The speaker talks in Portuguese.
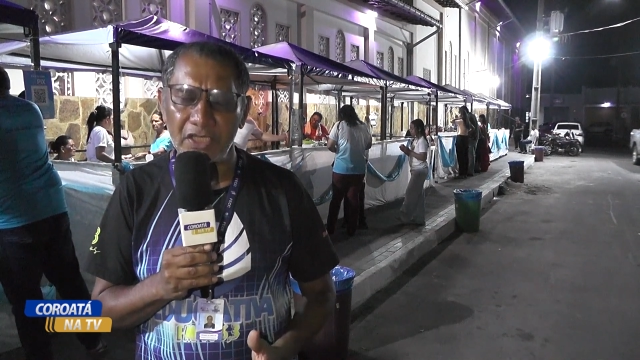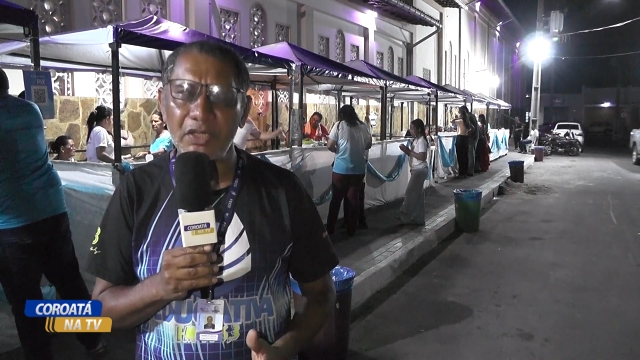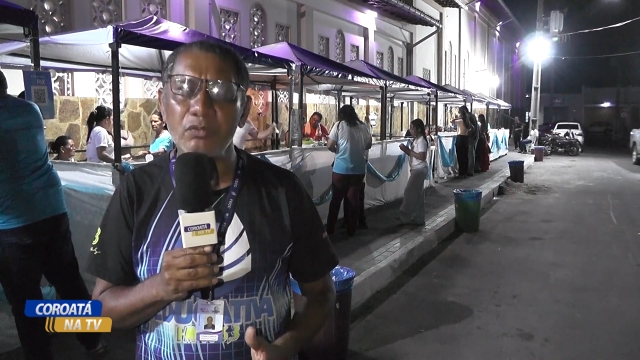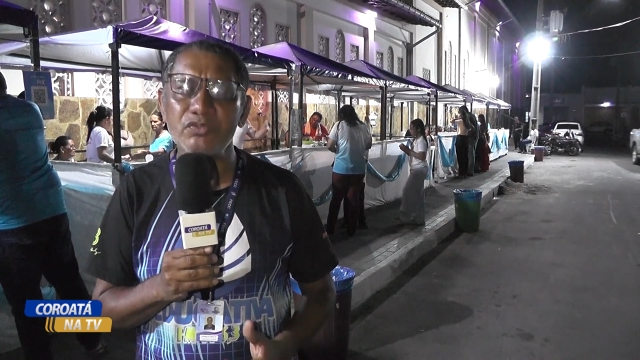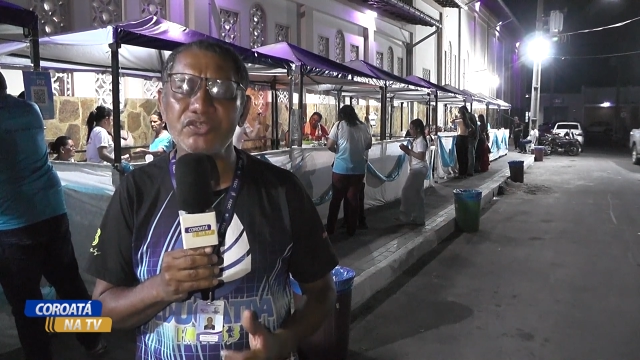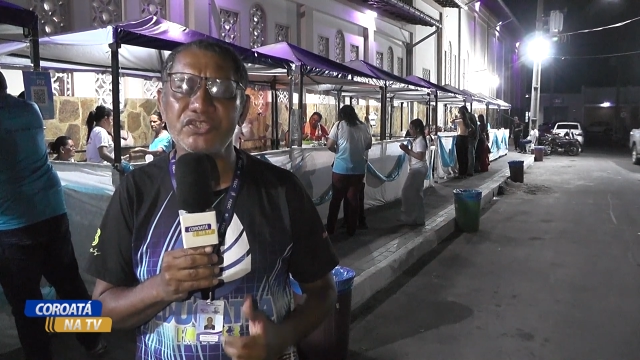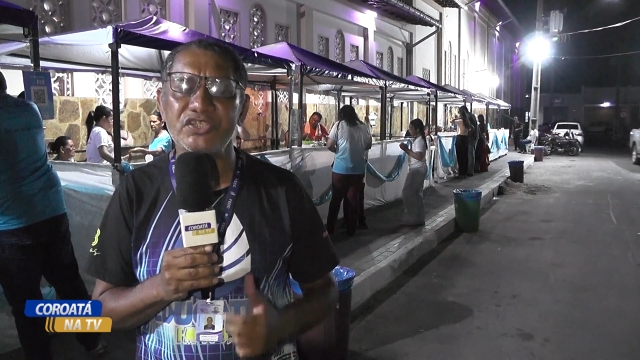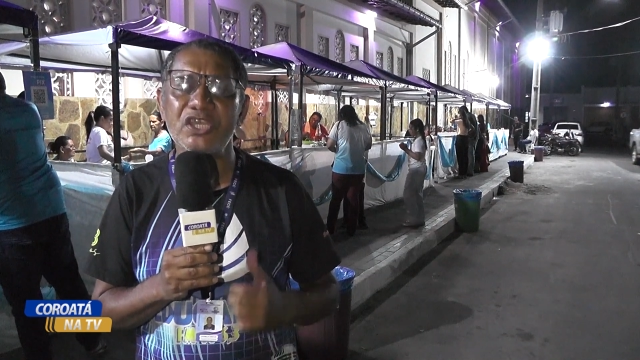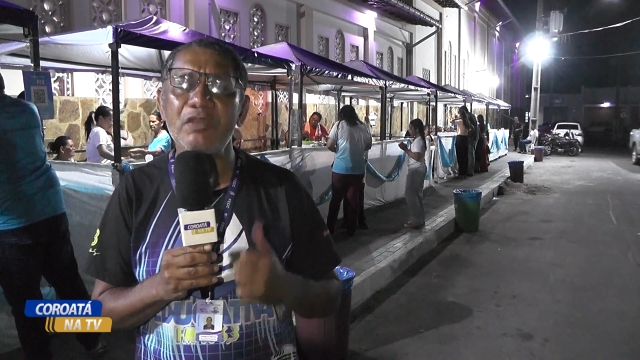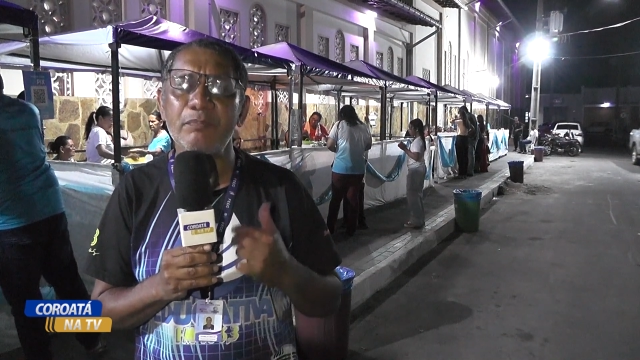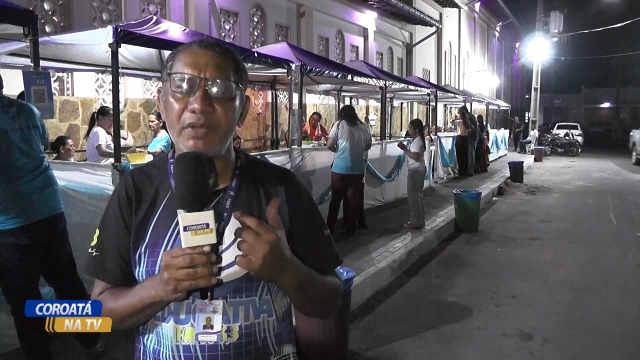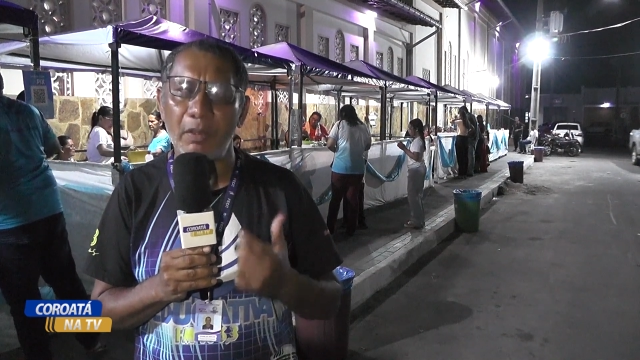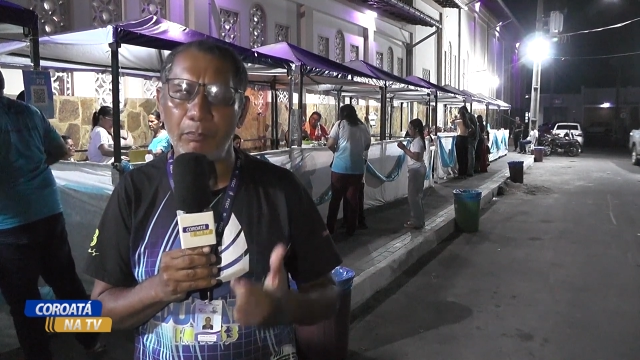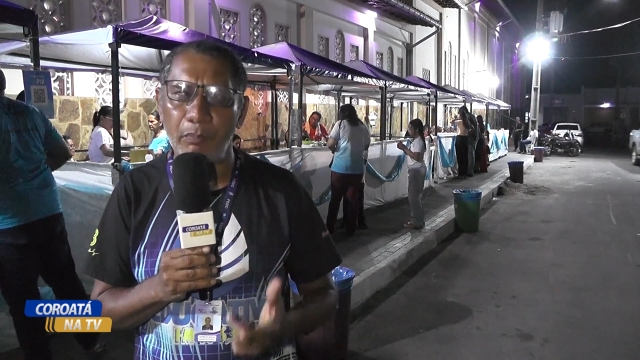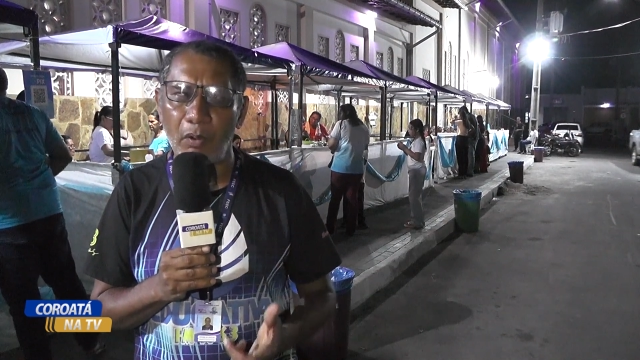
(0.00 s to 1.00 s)
Então,
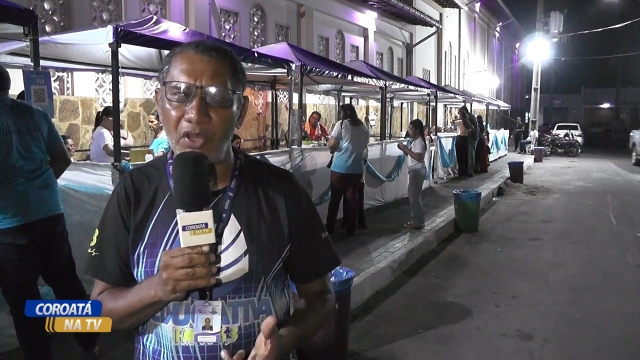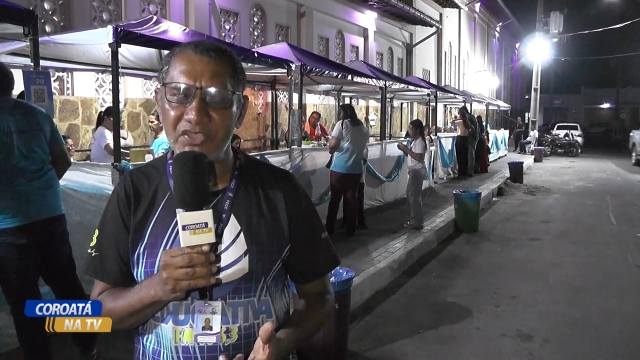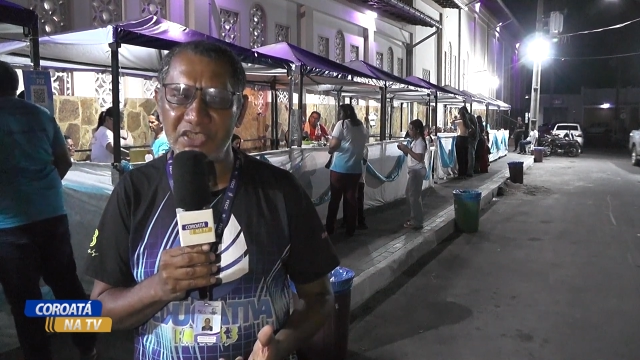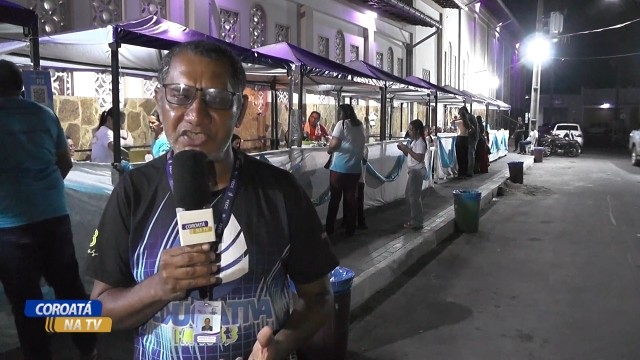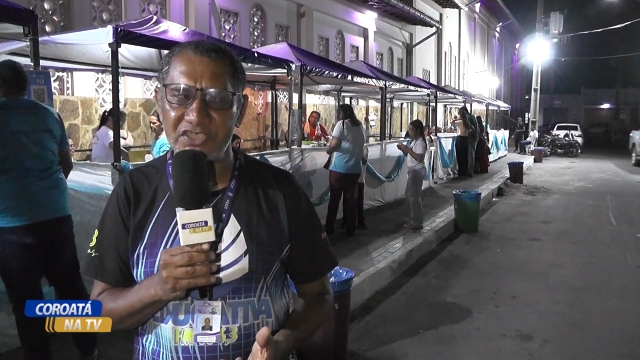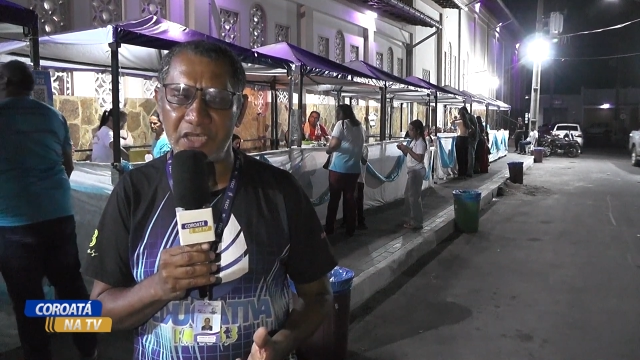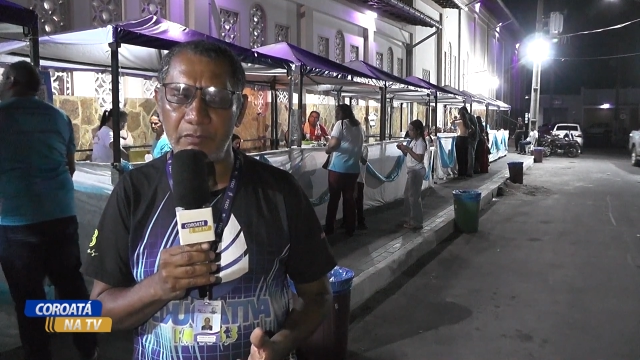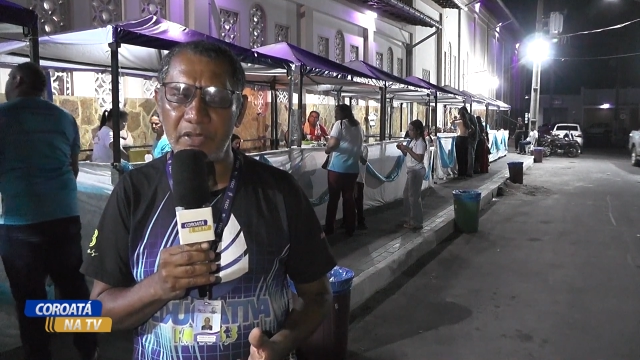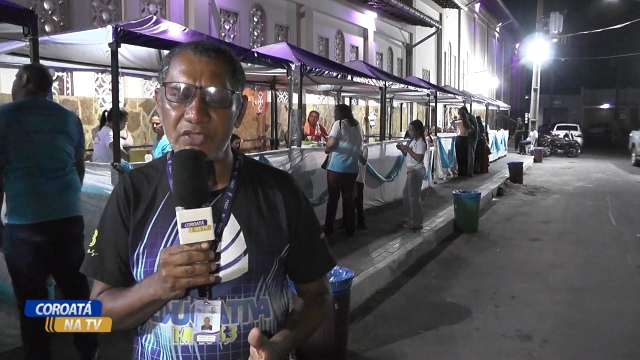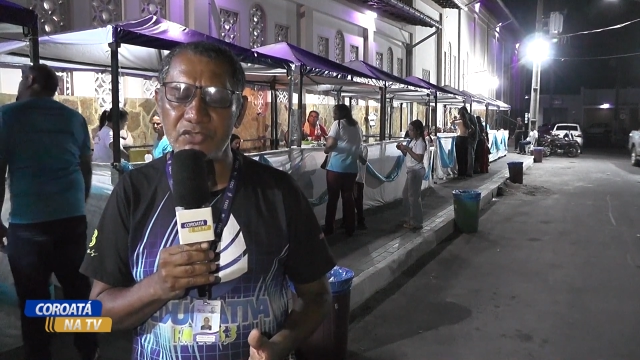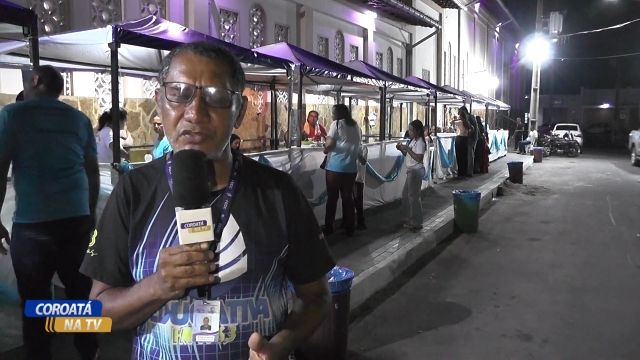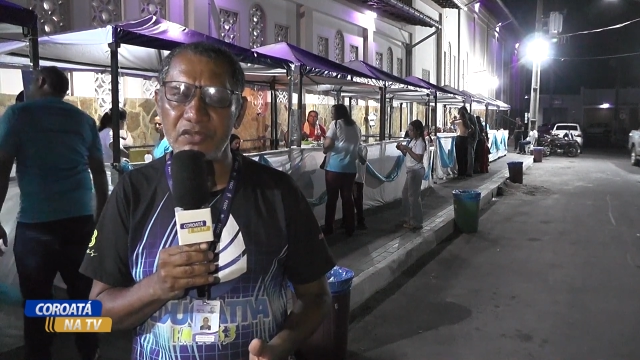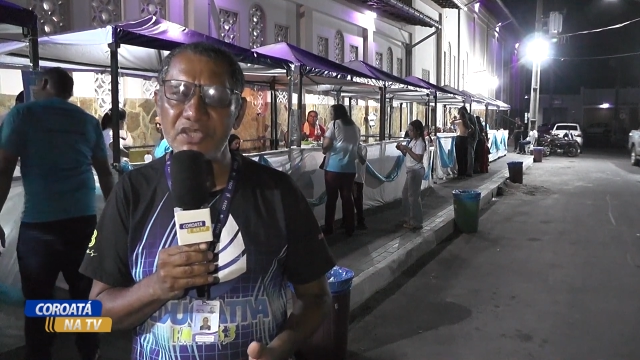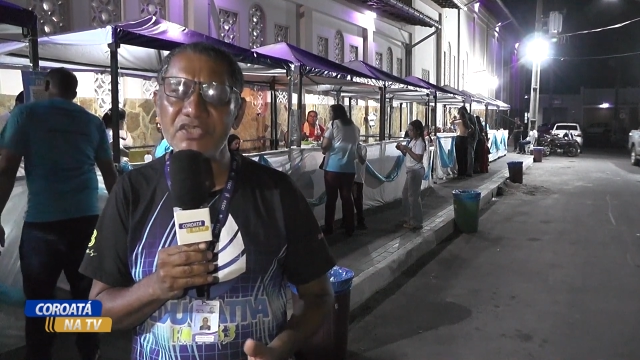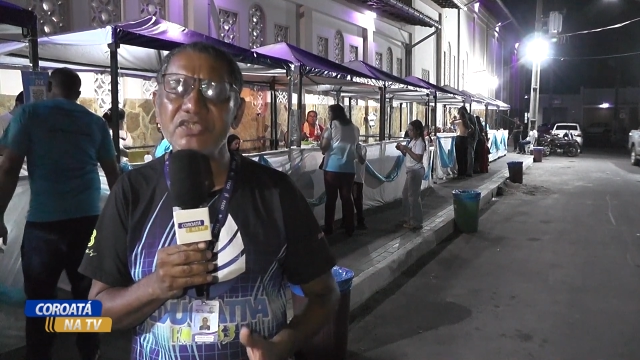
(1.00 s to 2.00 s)
sempre após as
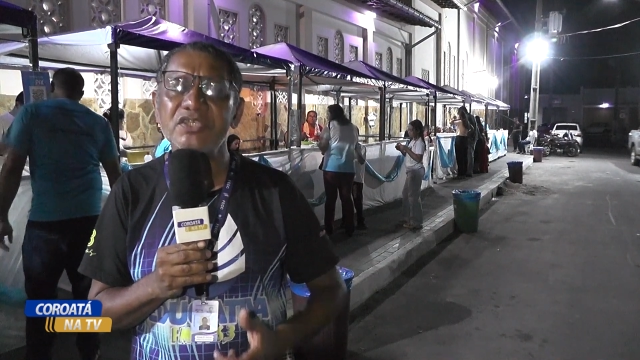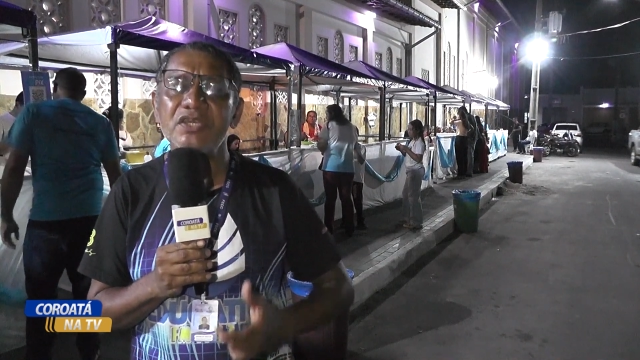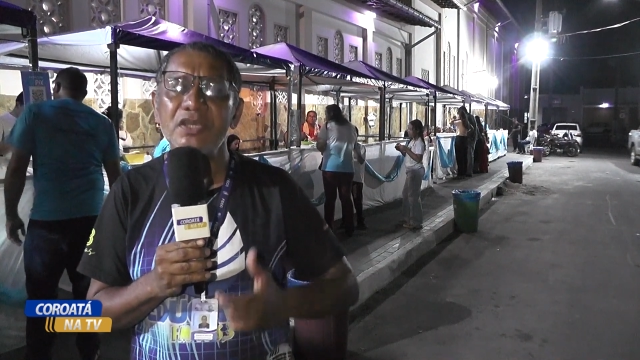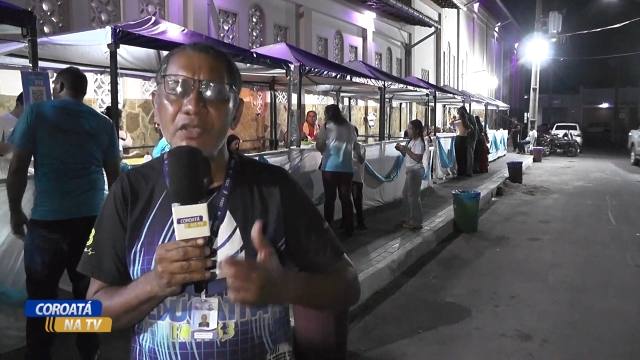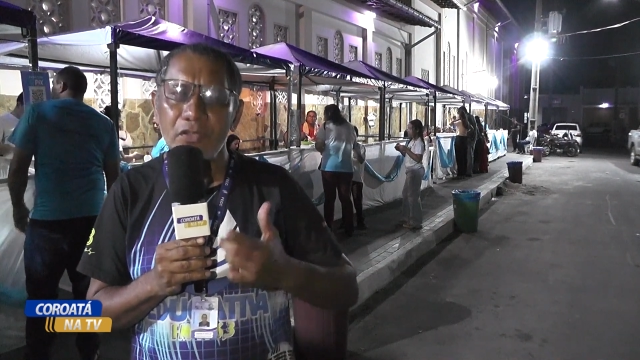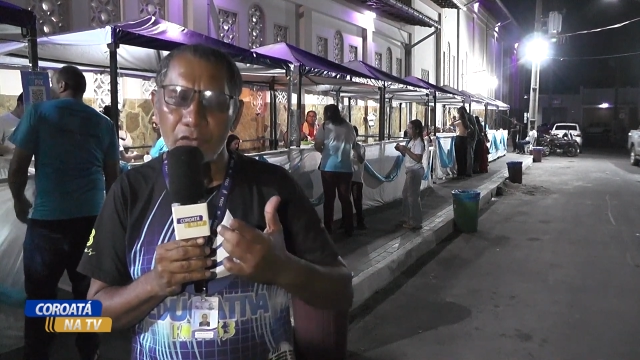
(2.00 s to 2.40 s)
celebrações,